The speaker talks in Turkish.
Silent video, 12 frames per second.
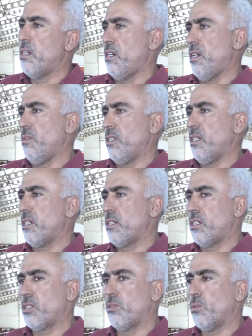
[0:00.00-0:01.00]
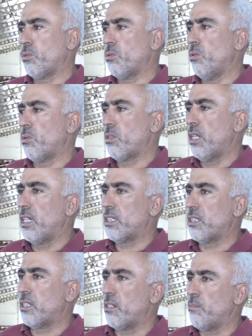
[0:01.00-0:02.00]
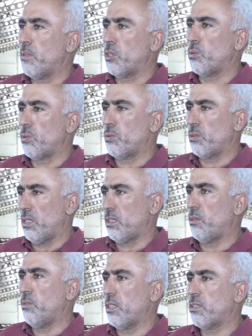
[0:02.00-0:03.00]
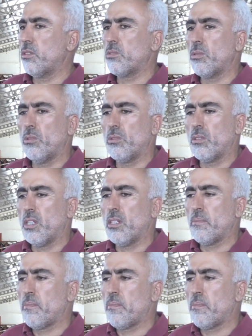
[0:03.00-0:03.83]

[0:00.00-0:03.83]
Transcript: Hayvanlar kışın o soğukta eksi 25-30'da Sivas'ın soğuğunda.